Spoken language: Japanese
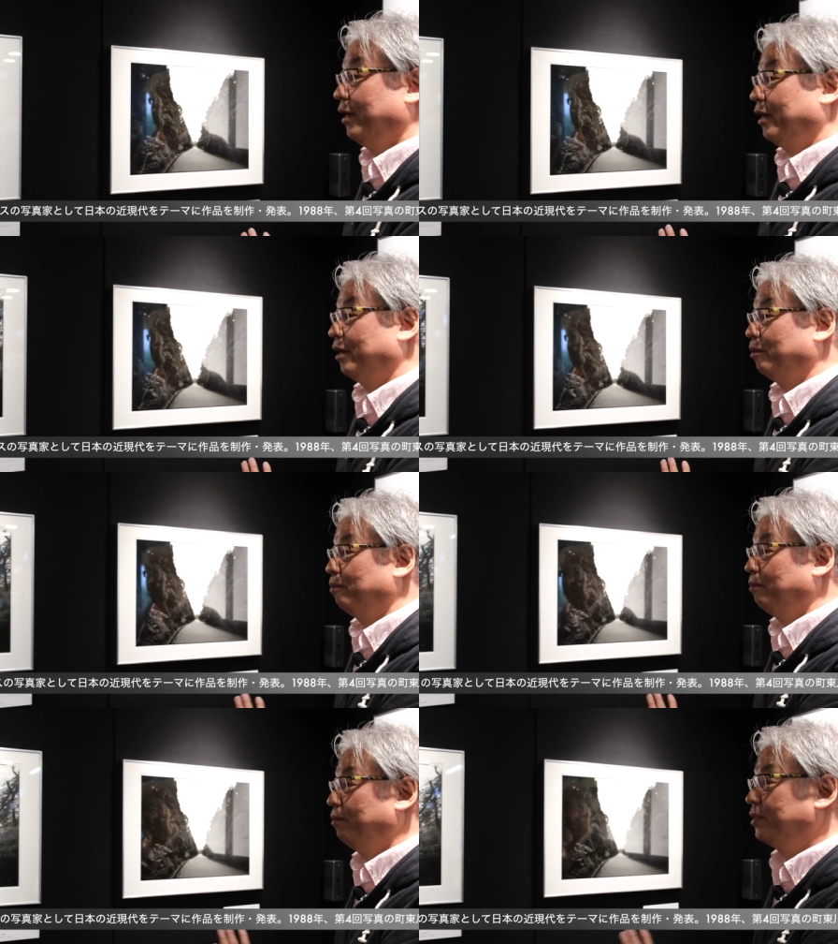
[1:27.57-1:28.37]

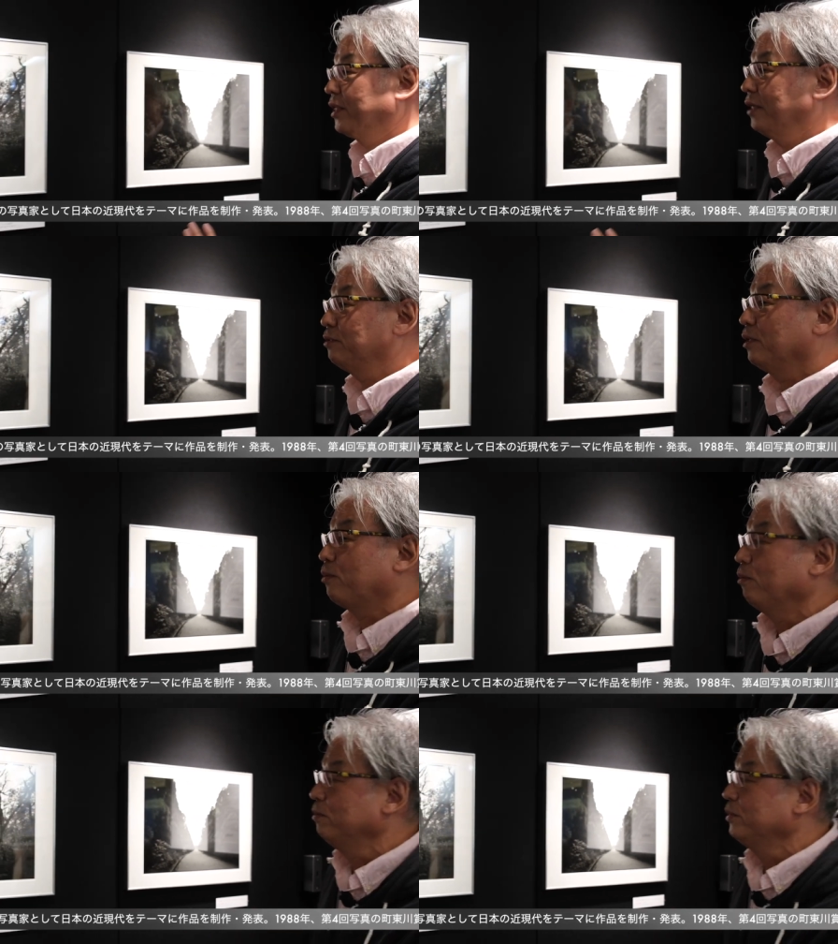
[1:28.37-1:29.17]
えー、最初は
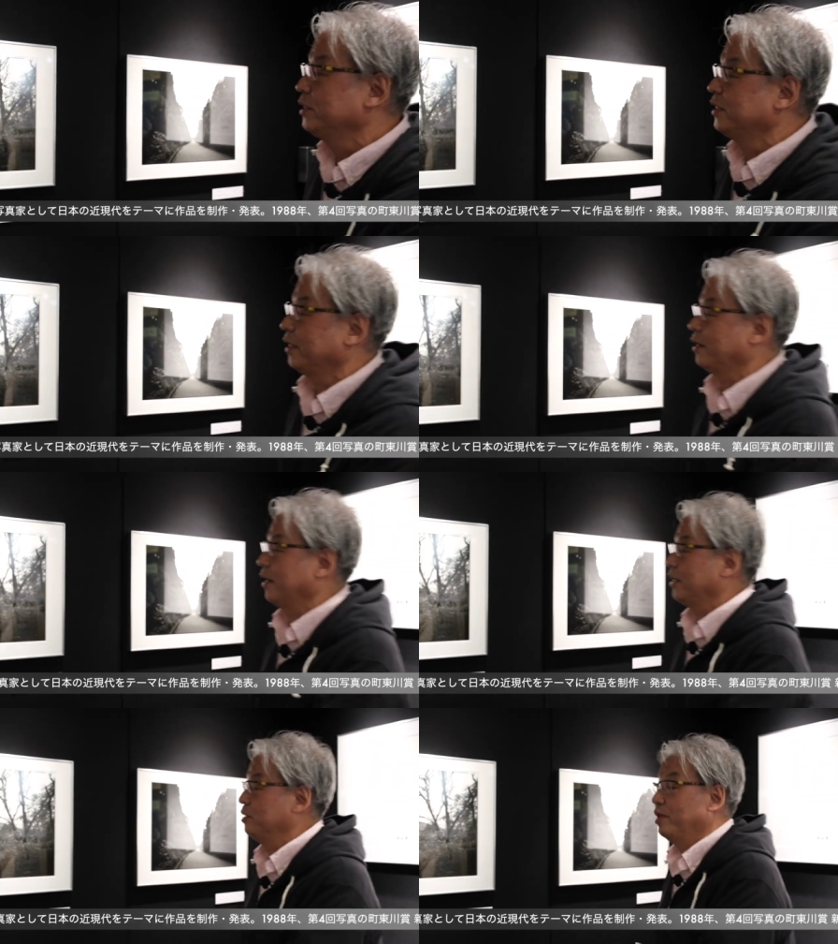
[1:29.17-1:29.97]
古墳時代か
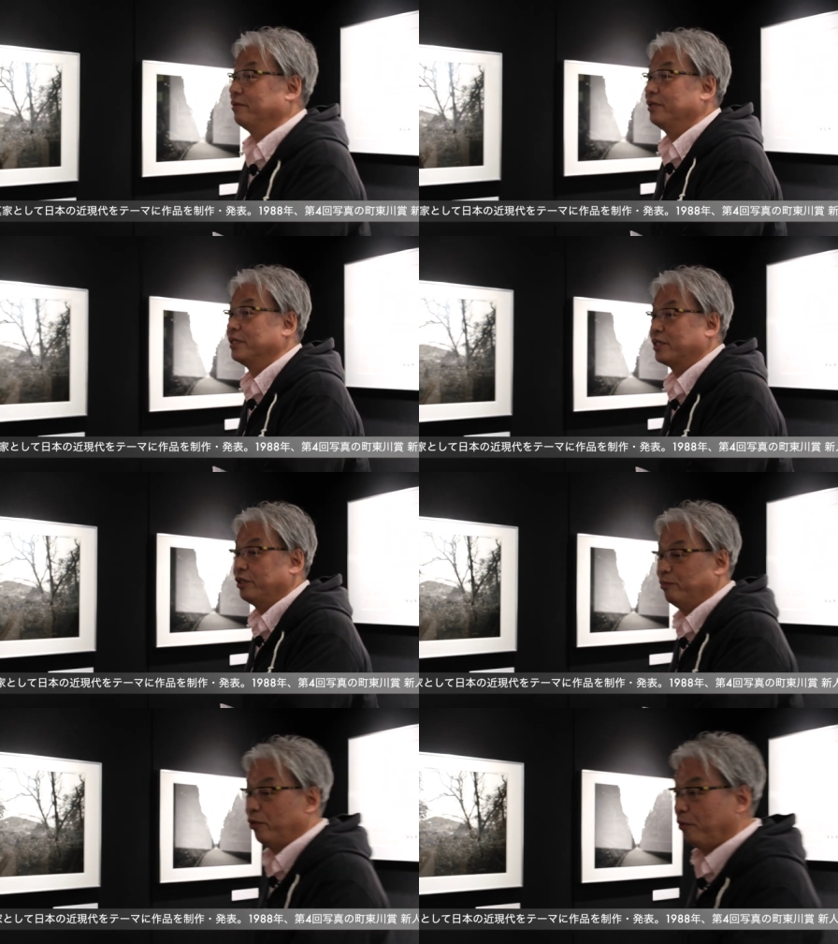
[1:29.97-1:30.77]
ら始まるんですけ
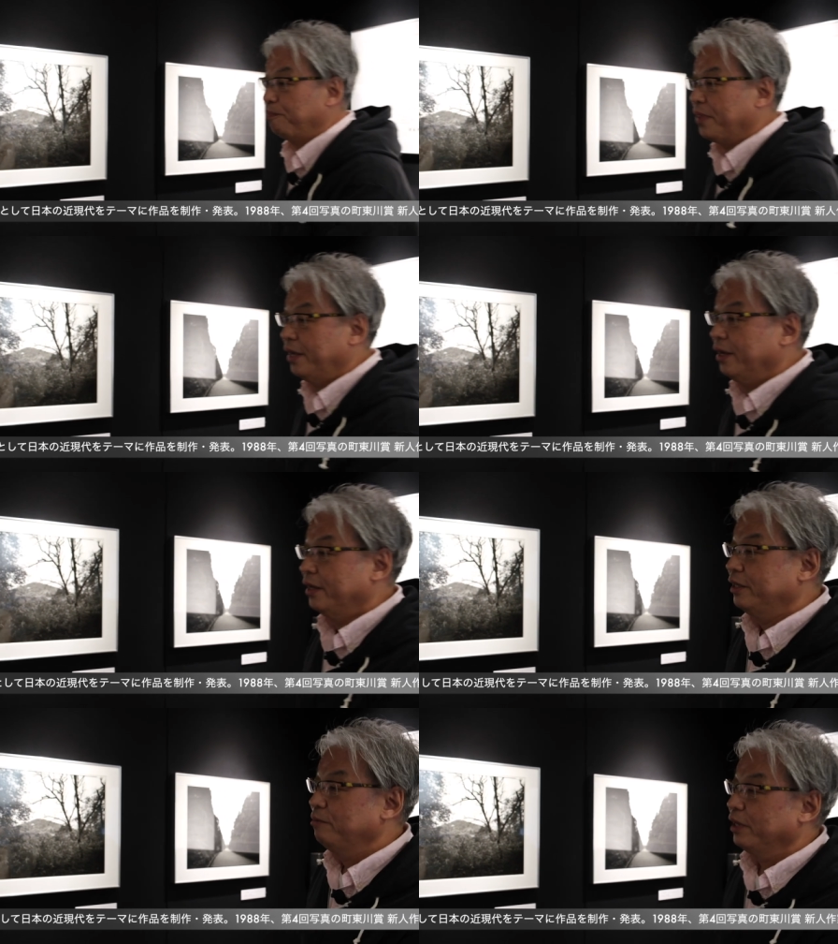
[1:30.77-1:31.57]
ども、
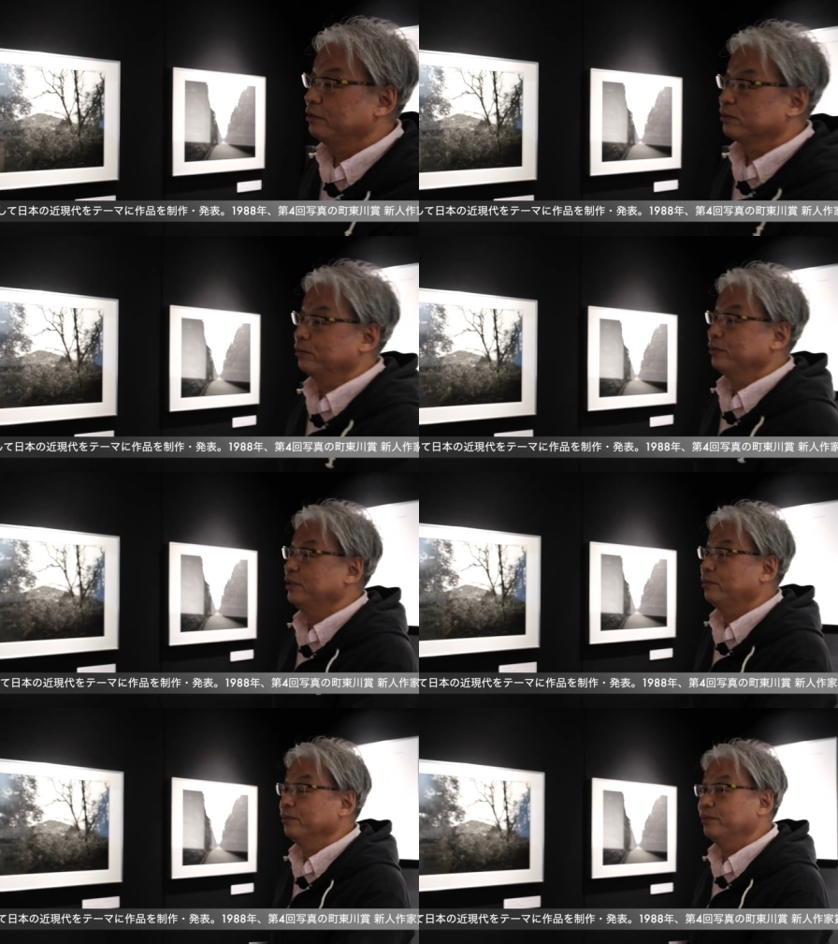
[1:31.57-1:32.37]
いわゆるその
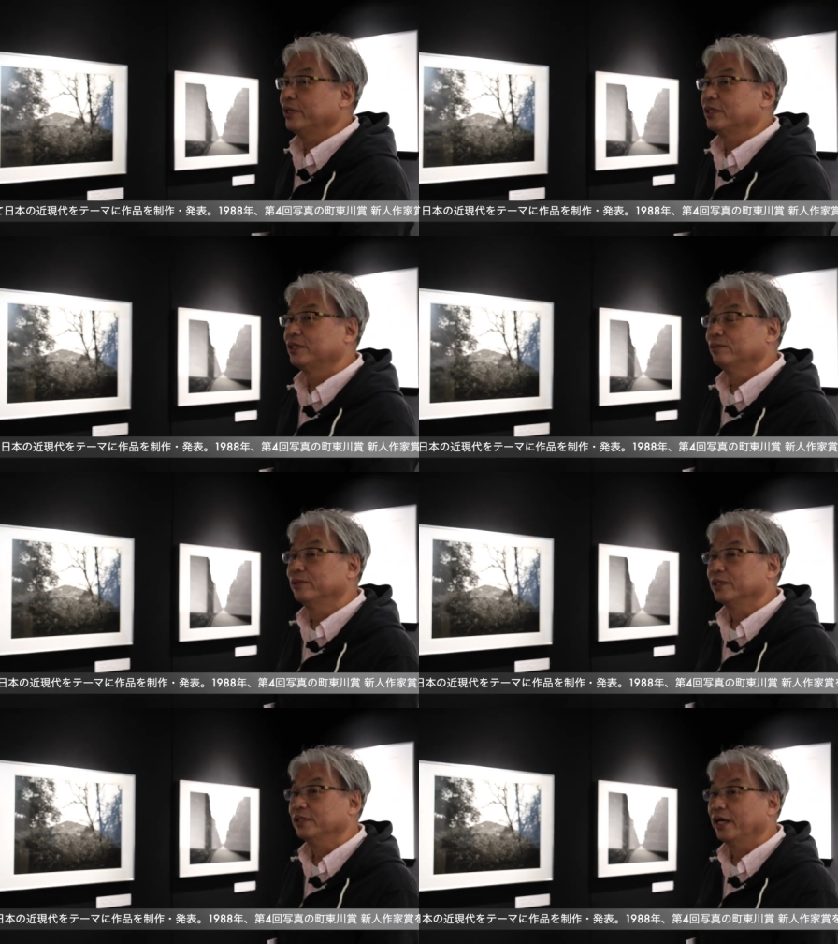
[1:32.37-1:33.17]
日本の歴史を
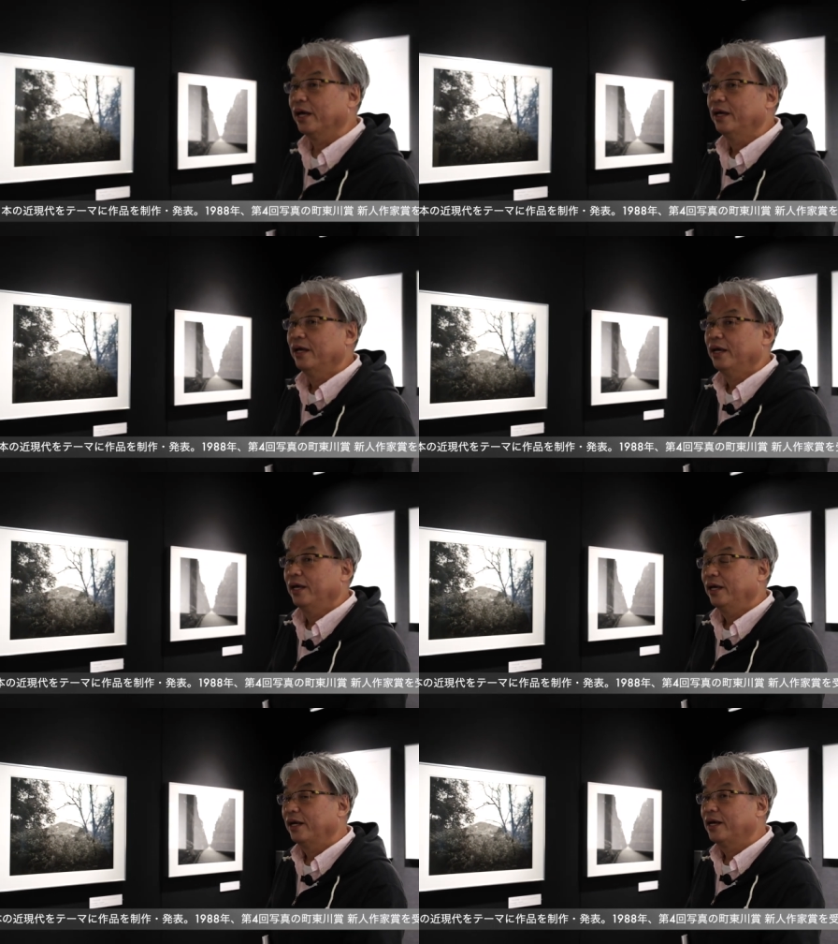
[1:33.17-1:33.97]
ですね、
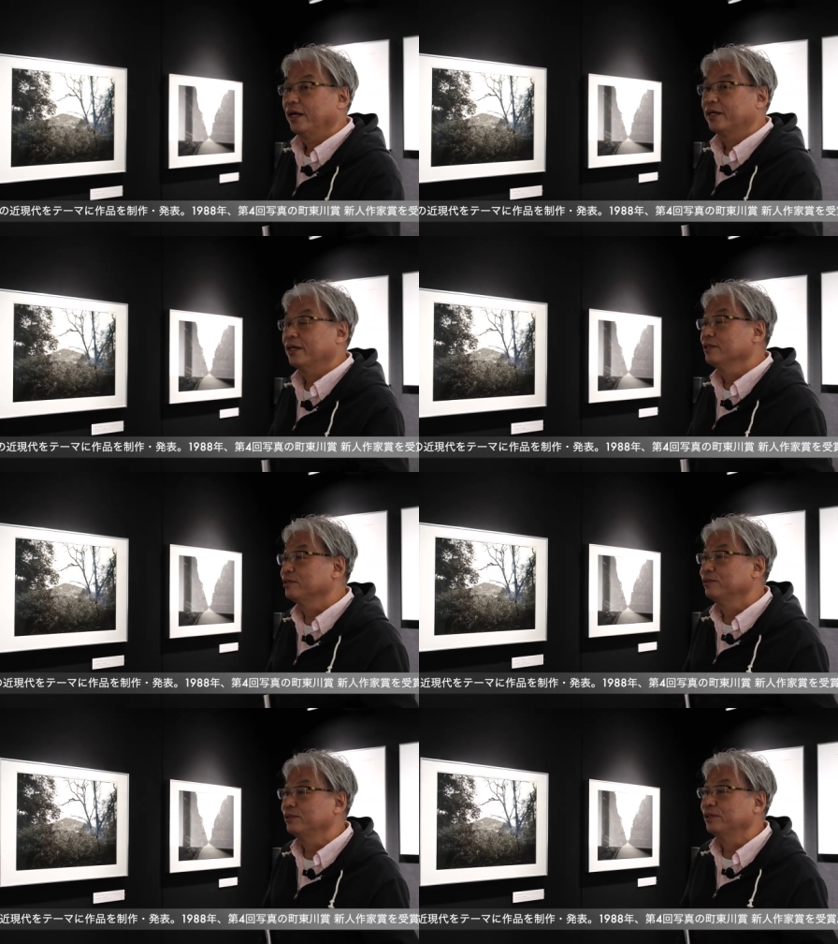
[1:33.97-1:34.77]
えー、概観
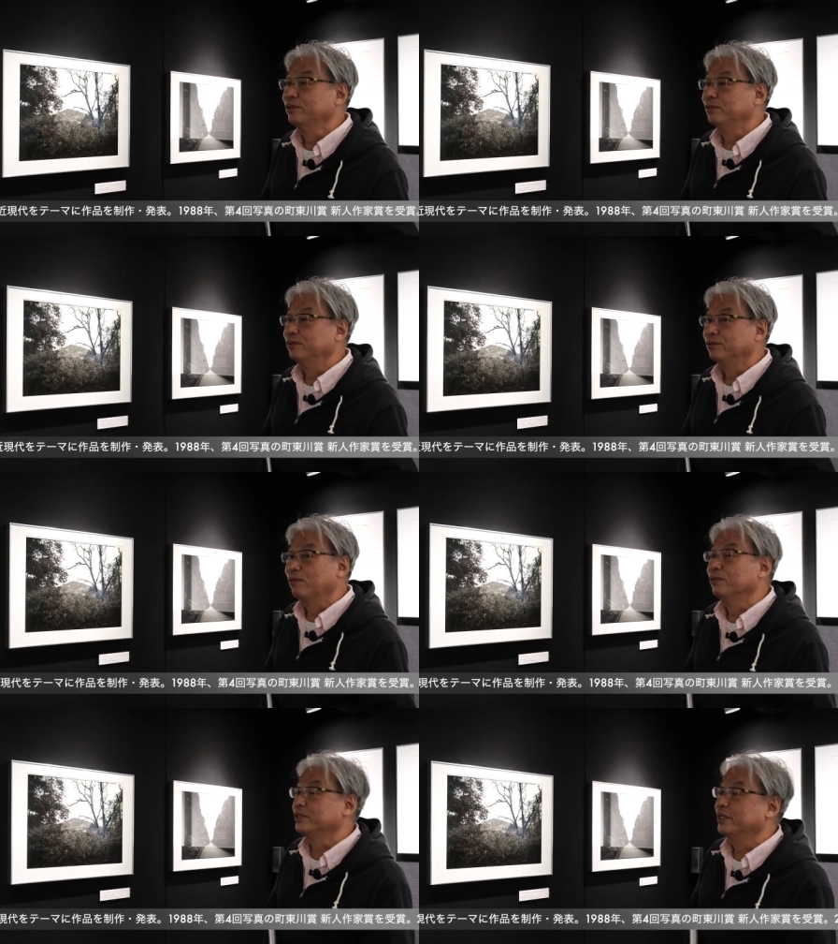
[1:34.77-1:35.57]
するっていう
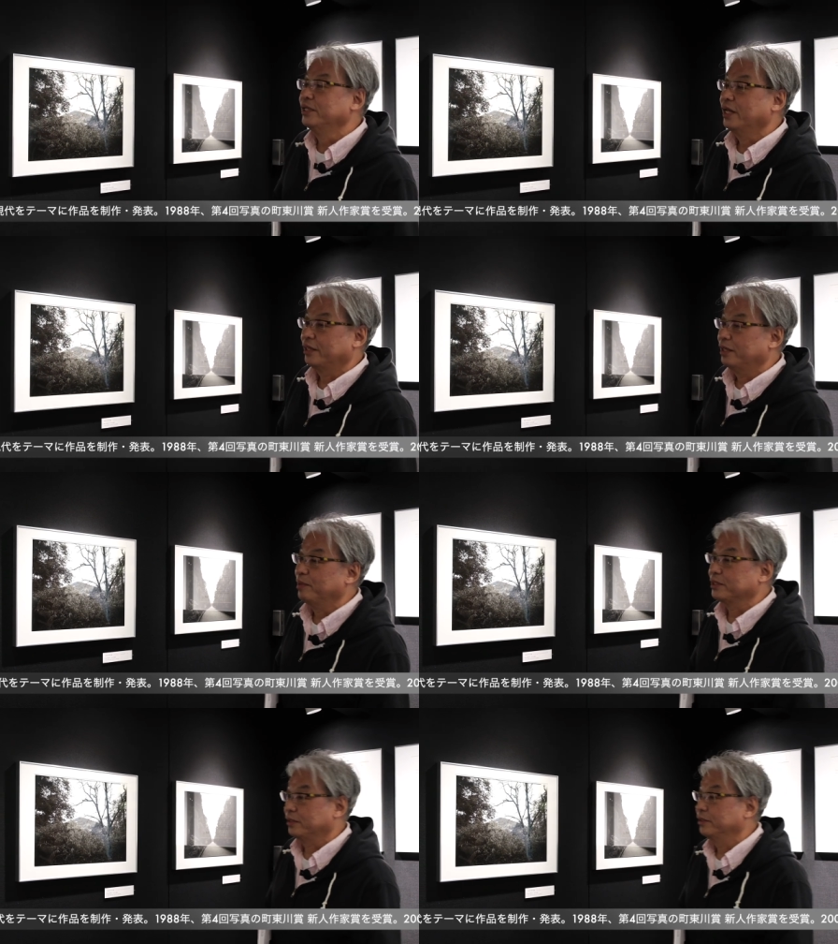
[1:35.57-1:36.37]
構成になって
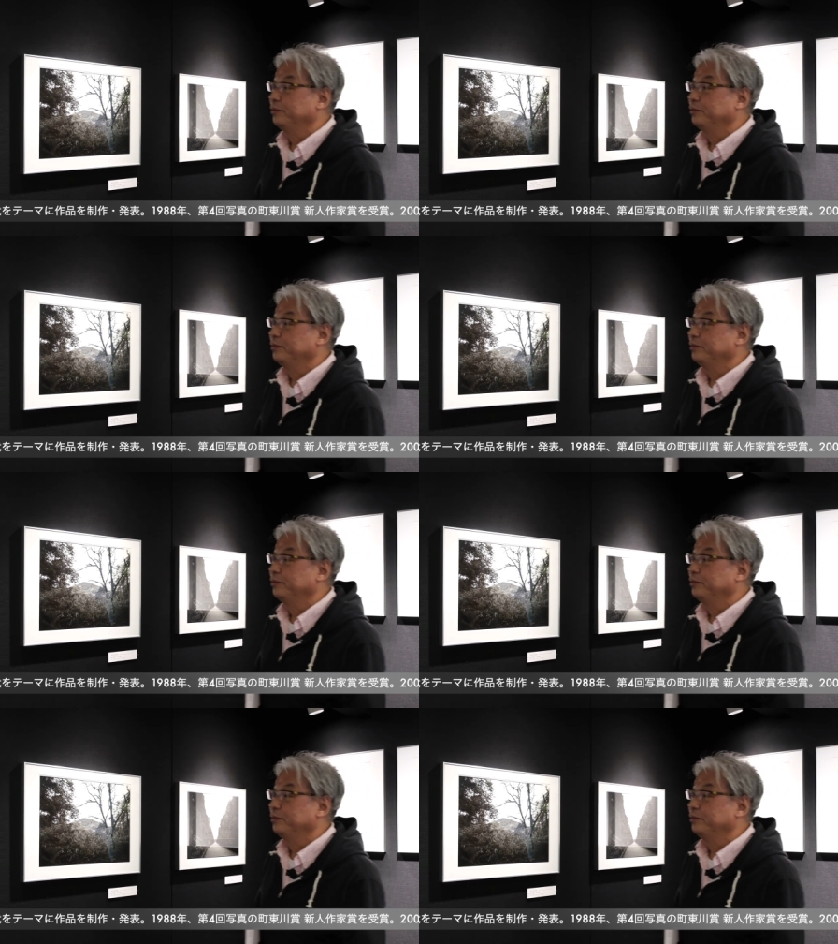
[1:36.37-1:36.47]
ます。